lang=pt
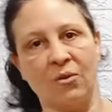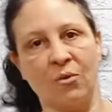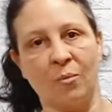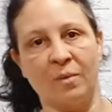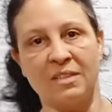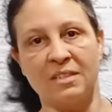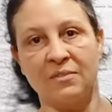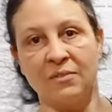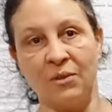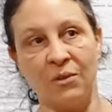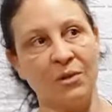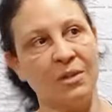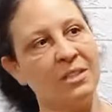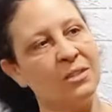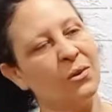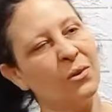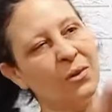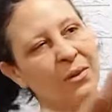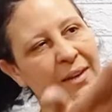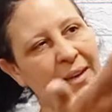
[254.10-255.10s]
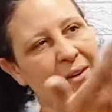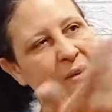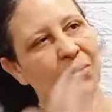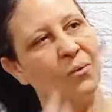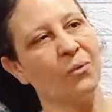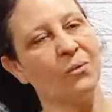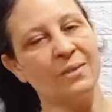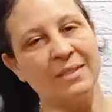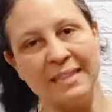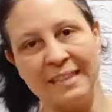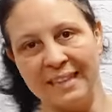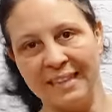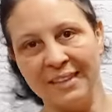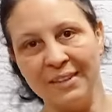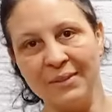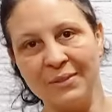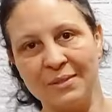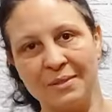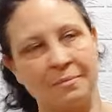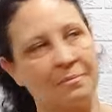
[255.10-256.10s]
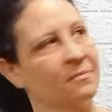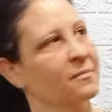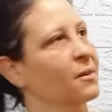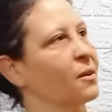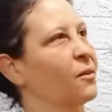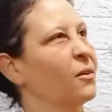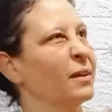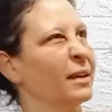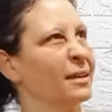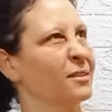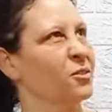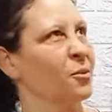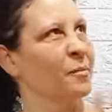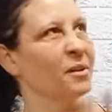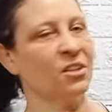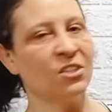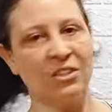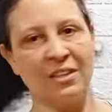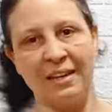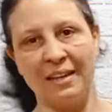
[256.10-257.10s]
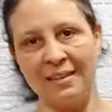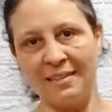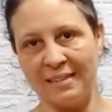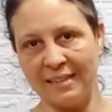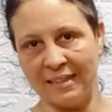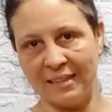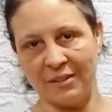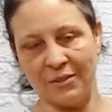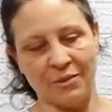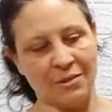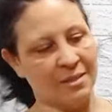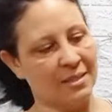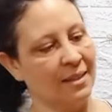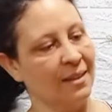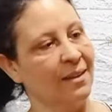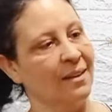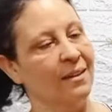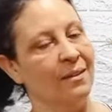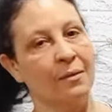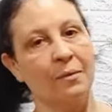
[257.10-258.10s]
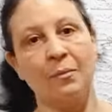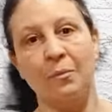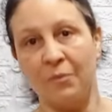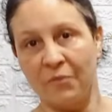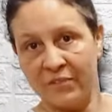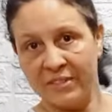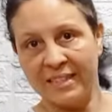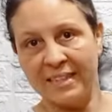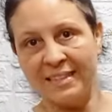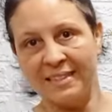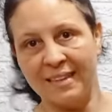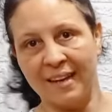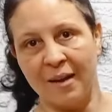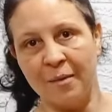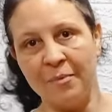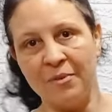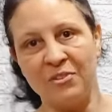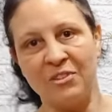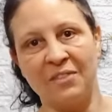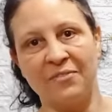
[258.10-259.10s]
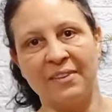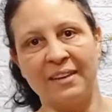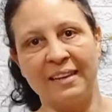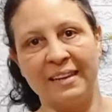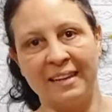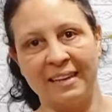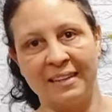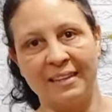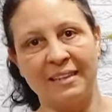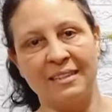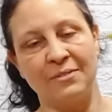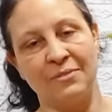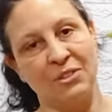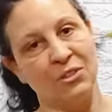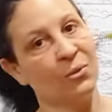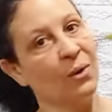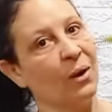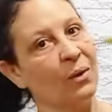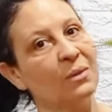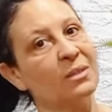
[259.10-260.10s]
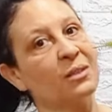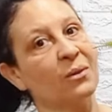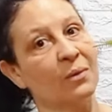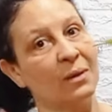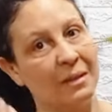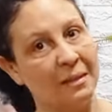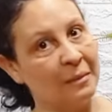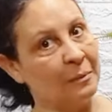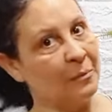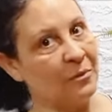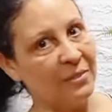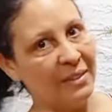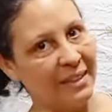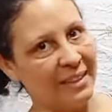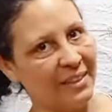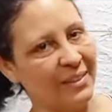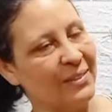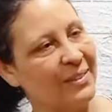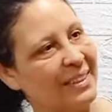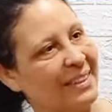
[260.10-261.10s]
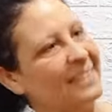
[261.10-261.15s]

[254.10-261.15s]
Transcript: algumas flores, coloquei alguns lírios, coloquei somente três lírios. Como vocês sabem, eu já falei aí nas videoaulas que eu amo lírio,